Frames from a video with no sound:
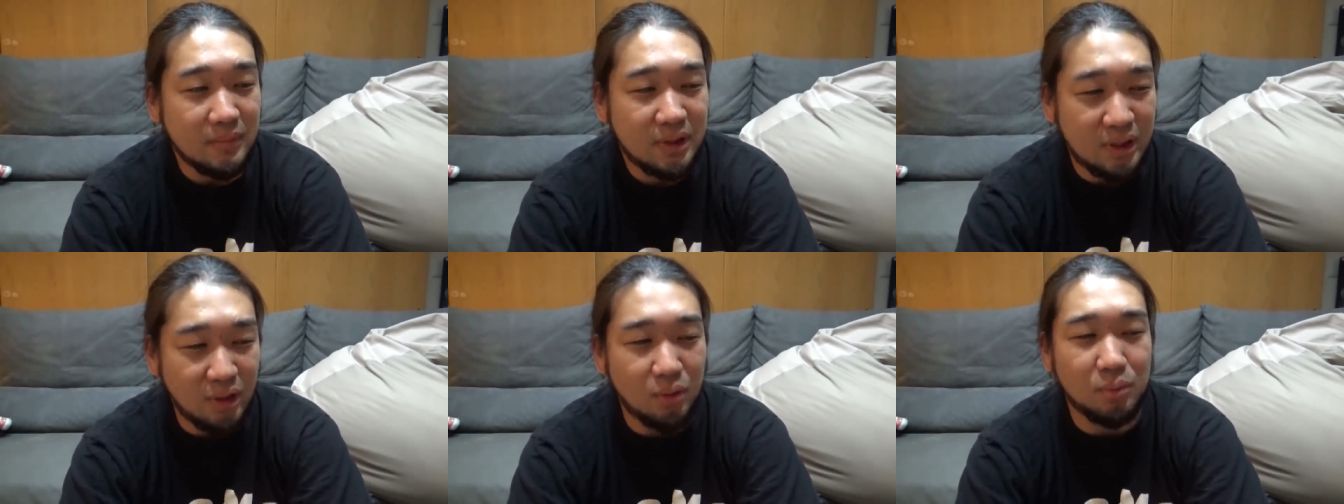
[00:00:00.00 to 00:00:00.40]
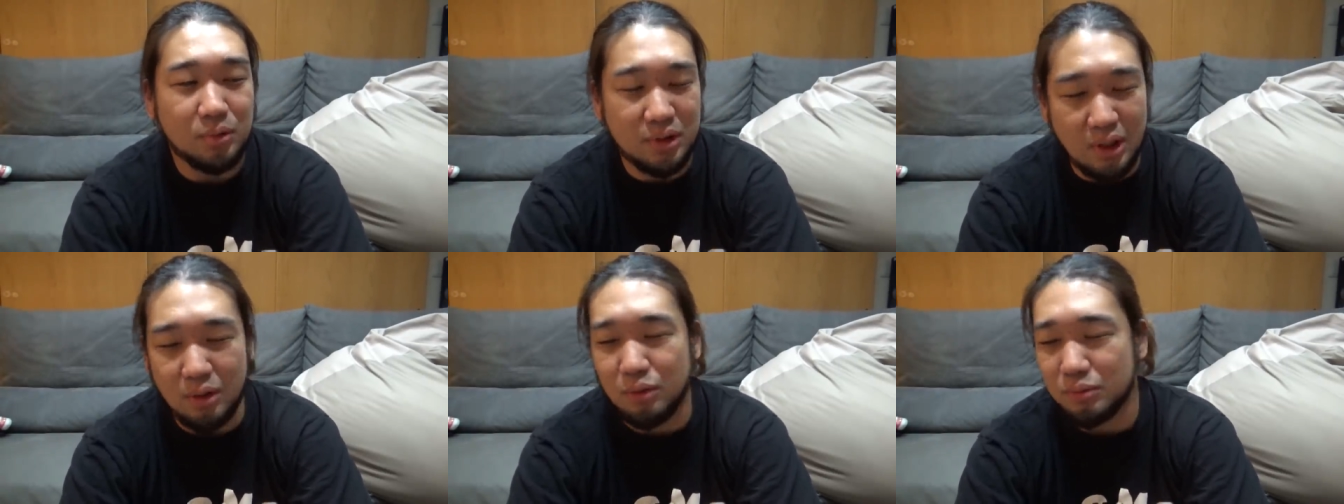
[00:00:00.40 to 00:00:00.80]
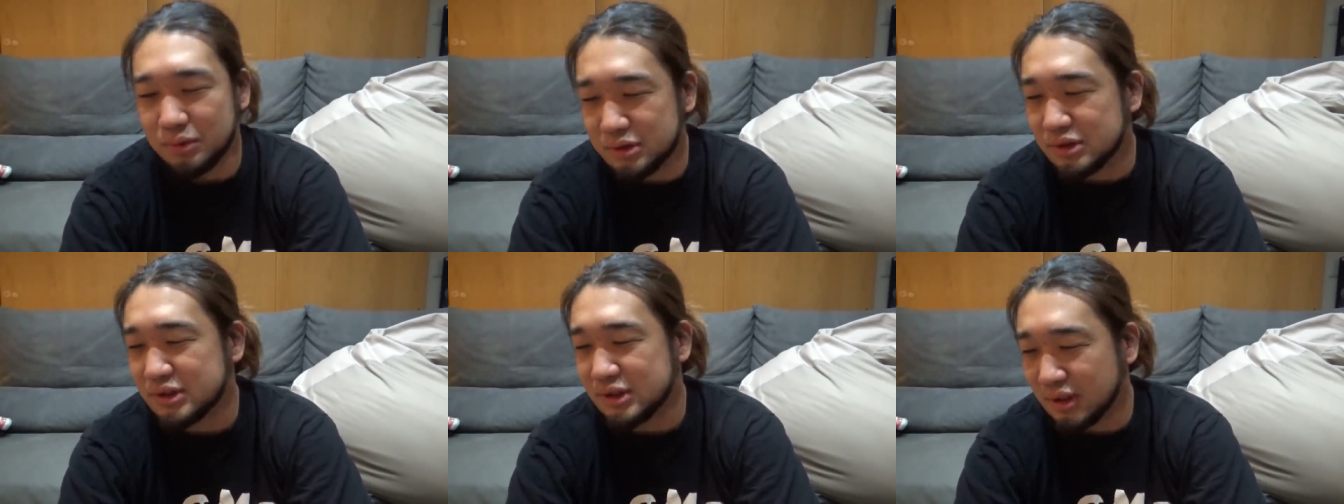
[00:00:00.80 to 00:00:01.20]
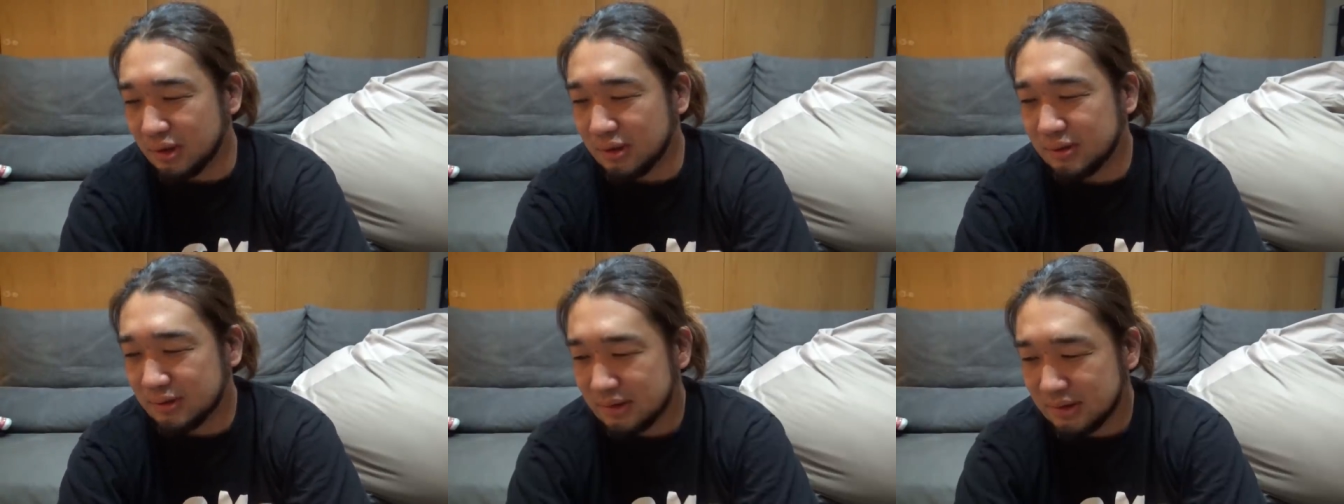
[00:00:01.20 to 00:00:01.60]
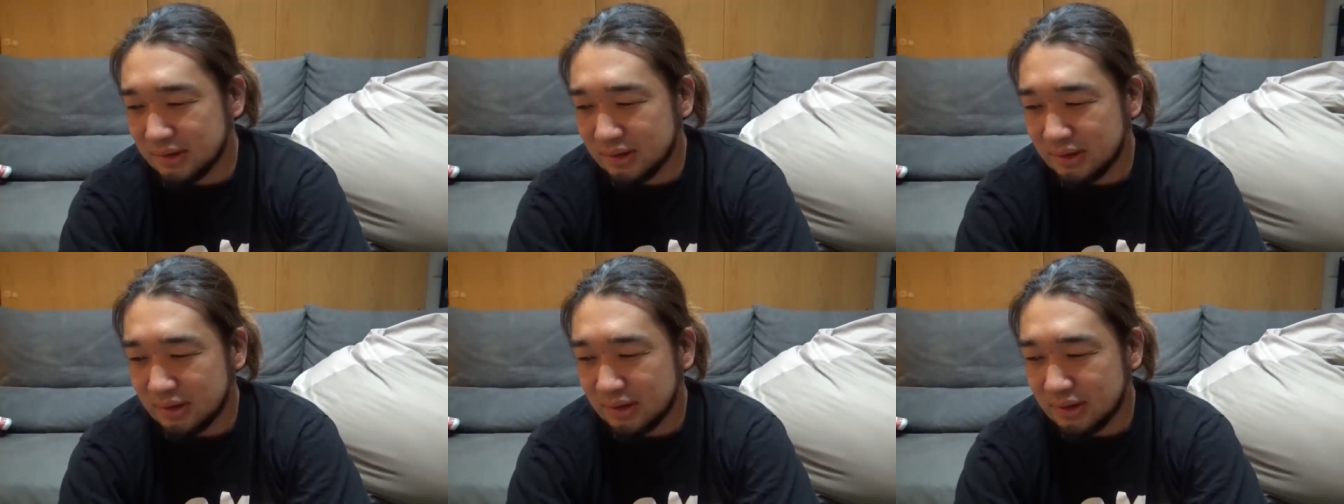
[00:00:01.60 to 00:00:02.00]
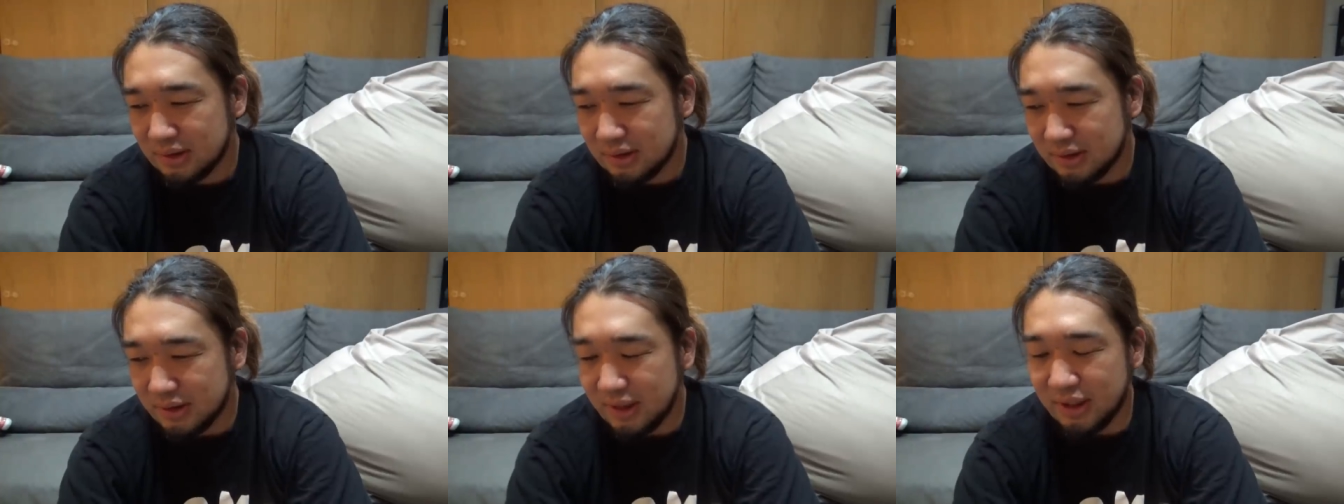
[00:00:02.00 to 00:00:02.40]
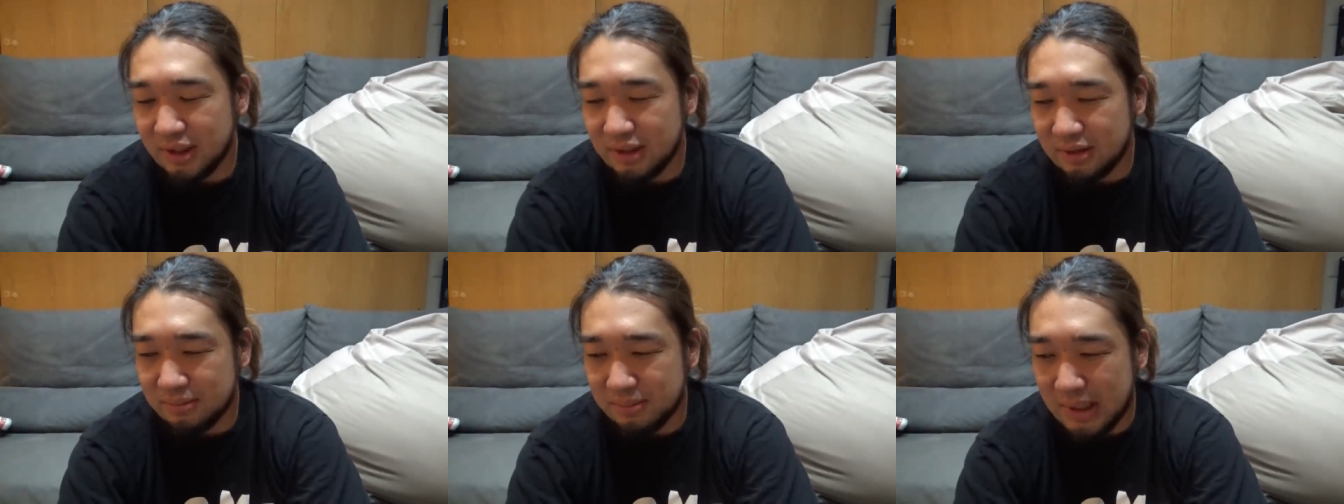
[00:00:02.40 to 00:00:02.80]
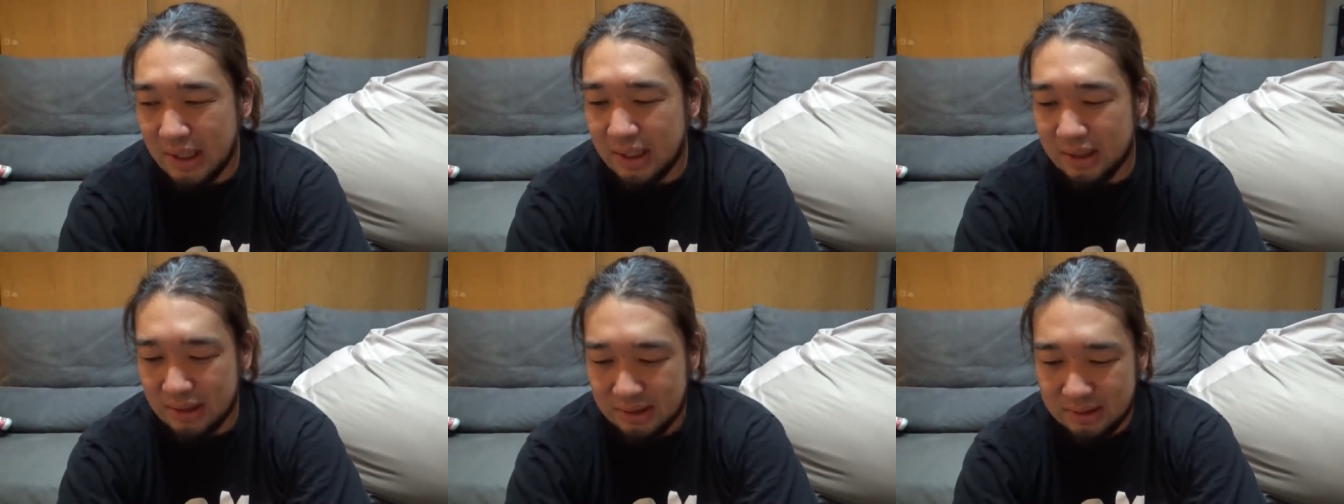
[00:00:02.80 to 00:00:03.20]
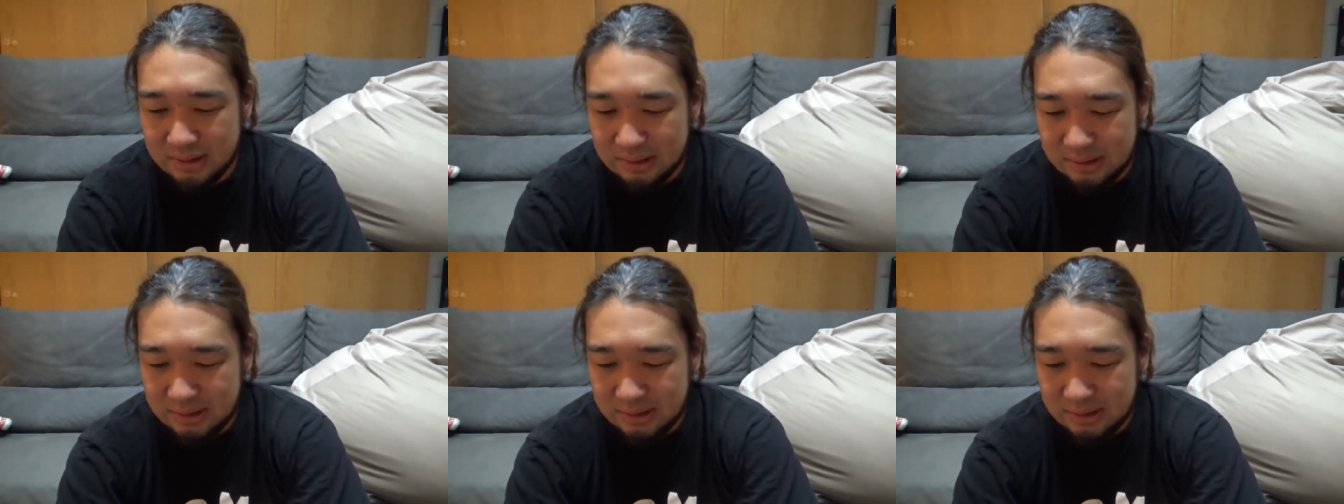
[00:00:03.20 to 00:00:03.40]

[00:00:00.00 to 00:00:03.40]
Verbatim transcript: でも僕は思うんですよ。でまあ